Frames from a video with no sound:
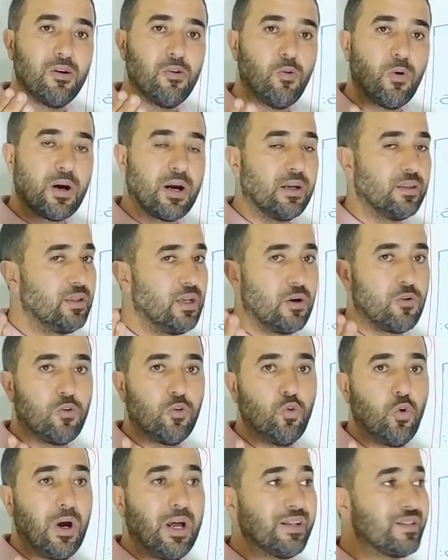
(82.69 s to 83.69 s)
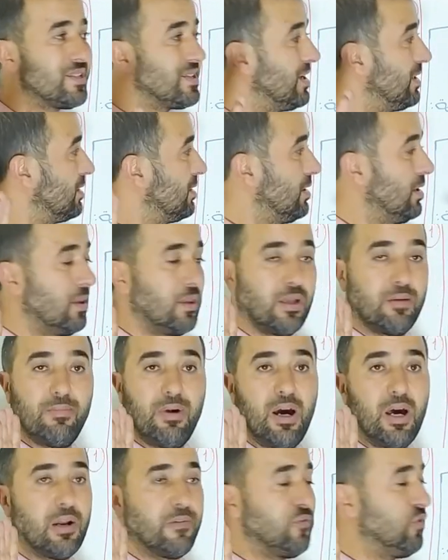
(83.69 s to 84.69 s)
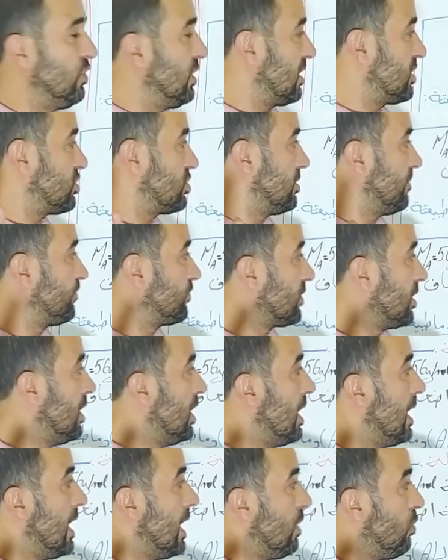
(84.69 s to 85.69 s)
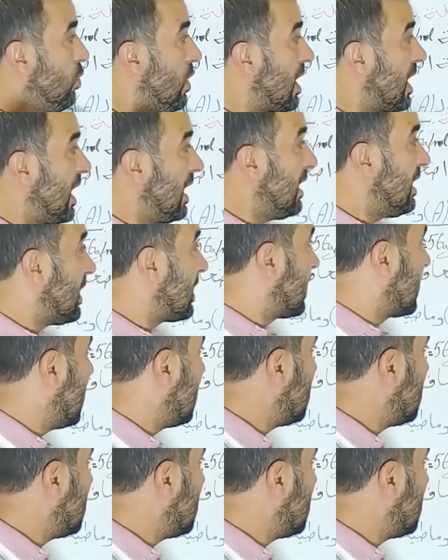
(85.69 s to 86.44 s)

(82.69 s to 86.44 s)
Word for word: وقد يكون السين اذا ما عرفولكش وقال لك